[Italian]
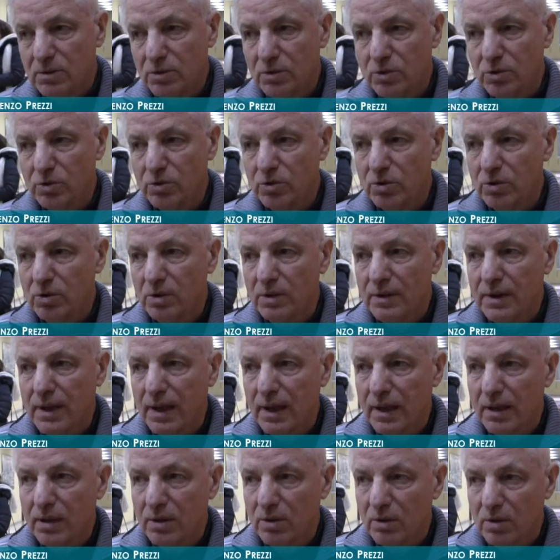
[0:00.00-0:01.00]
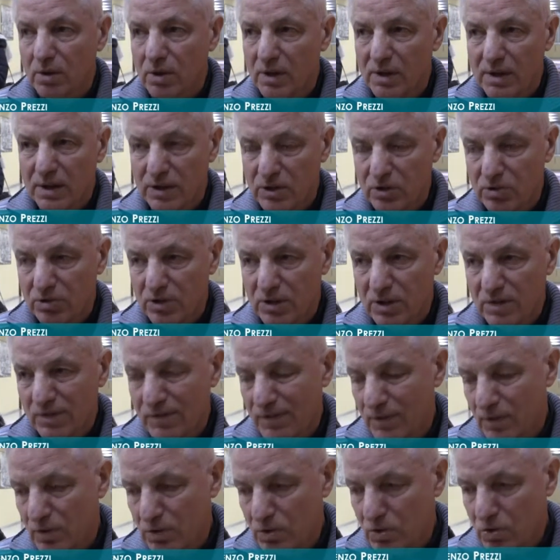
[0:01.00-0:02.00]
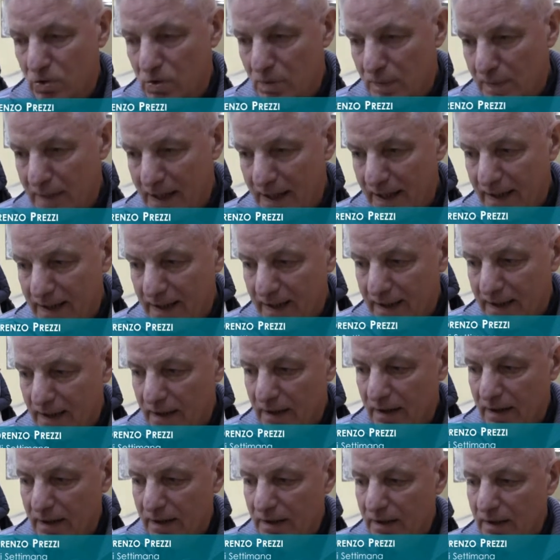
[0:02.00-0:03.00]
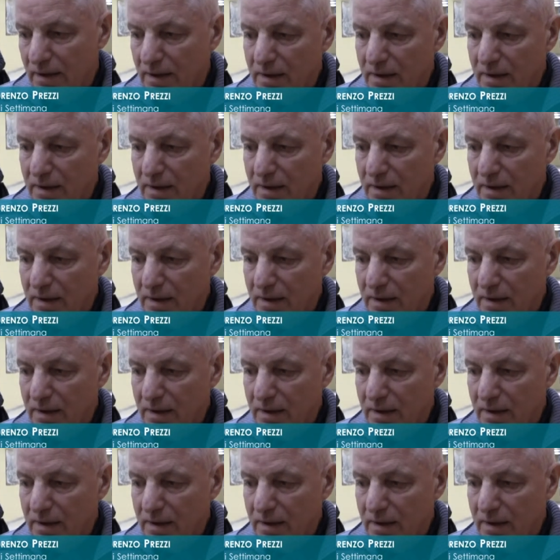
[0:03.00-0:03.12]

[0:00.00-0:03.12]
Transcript: non soltanto le ragioni di fondo, ma anche